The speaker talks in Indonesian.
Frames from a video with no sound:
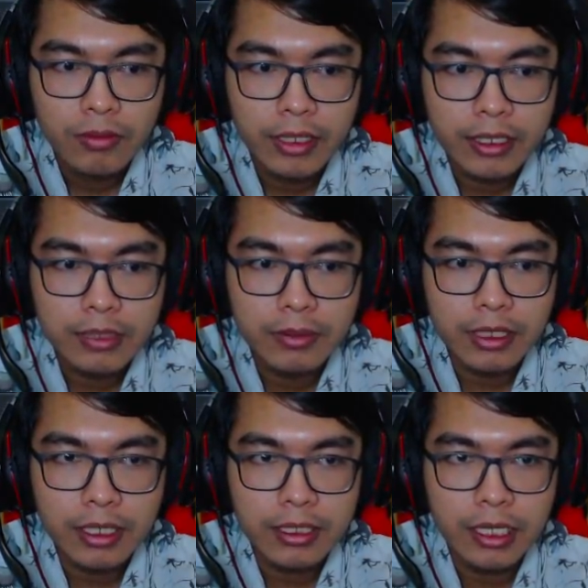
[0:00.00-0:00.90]
Mereka
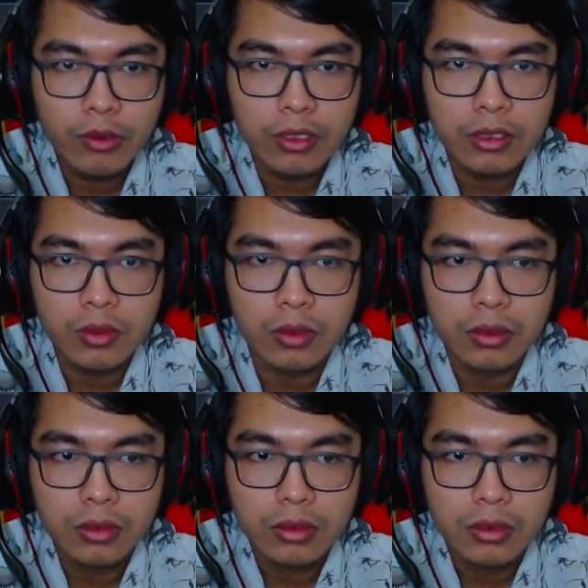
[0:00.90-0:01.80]
sebentar lagi lewat. Oh.
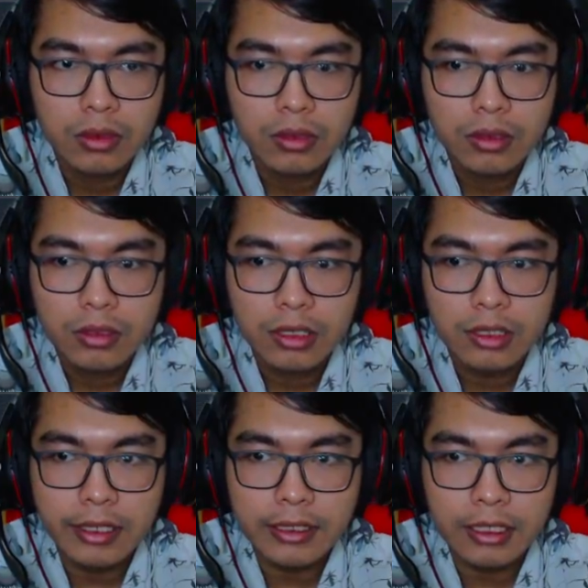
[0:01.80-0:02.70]

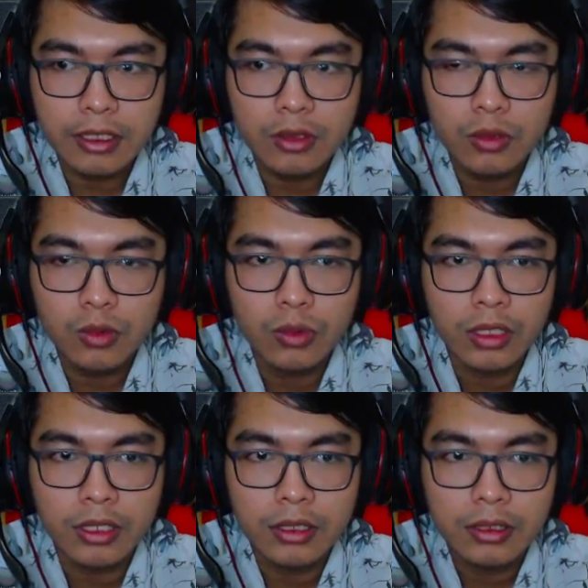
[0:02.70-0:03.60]
Kita ke sana tuh nunggu
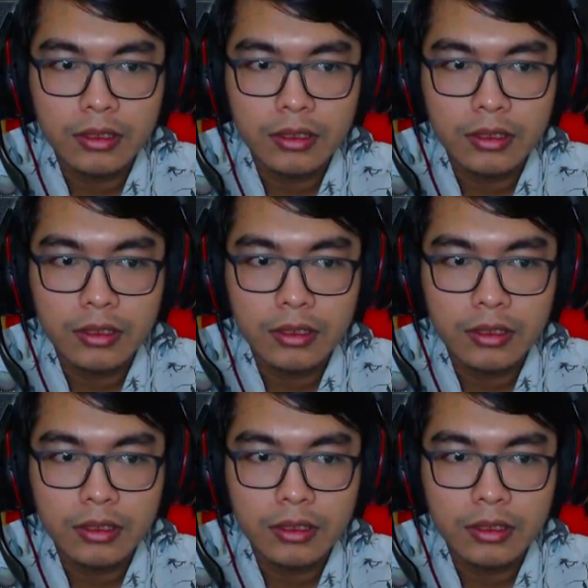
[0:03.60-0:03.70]
nih.